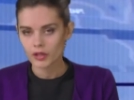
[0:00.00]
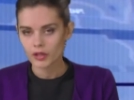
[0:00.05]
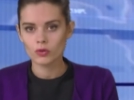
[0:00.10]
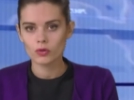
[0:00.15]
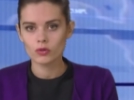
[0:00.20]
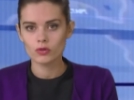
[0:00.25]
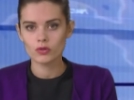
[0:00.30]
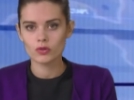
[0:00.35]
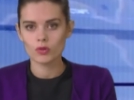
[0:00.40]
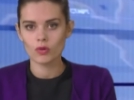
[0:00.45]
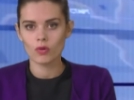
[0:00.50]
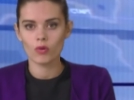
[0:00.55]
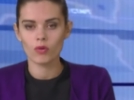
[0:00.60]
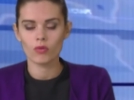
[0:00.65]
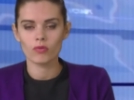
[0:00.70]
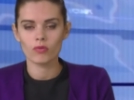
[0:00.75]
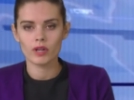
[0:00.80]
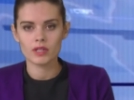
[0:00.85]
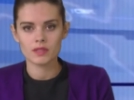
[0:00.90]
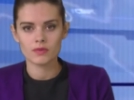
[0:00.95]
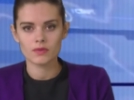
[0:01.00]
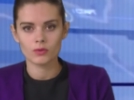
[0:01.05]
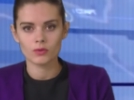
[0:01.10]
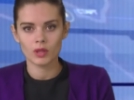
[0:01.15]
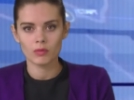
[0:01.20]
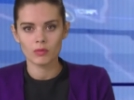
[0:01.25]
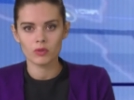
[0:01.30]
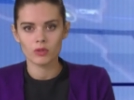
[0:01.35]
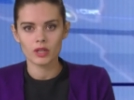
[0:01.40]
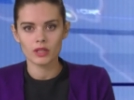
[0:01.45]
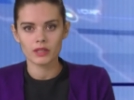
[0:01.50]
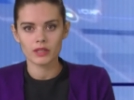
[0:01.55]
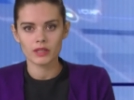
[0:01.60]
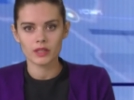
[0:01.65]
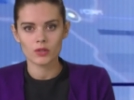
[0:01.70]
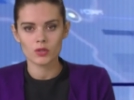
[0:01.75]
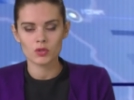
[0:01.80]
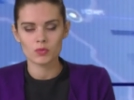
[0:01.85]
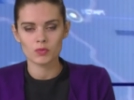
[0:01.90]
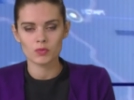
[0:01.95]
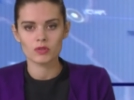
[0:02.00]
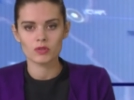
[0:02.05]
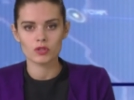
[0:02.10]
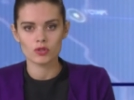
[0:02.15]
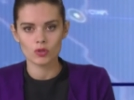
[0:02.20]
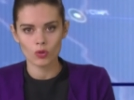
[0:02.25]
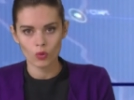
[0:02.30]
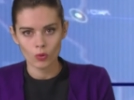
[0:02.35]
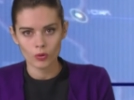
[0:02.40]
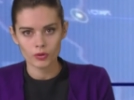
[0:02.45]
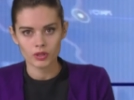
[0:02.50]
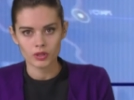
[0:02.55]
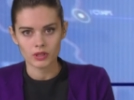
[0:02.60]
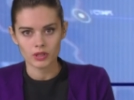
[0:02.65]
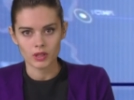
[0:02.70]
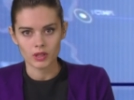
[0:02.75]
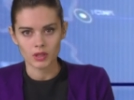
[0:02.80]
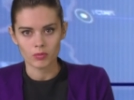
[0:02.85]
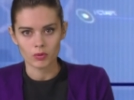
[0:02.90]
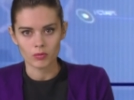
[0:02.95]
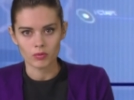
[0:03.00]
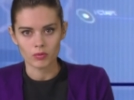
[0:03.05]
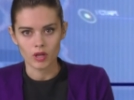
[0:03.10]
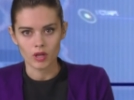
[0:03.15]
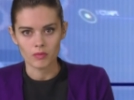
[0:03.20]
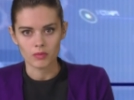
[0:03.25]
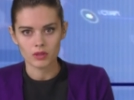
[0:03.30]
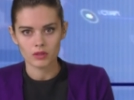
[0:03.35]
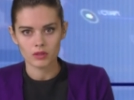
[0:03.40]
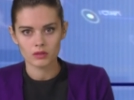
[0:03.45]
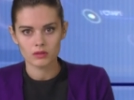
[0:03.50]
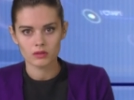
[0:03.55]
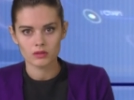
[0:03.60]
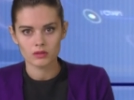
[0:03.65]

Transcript: До цього у вас вода была, так и, разумеется, сегодня такие проблемы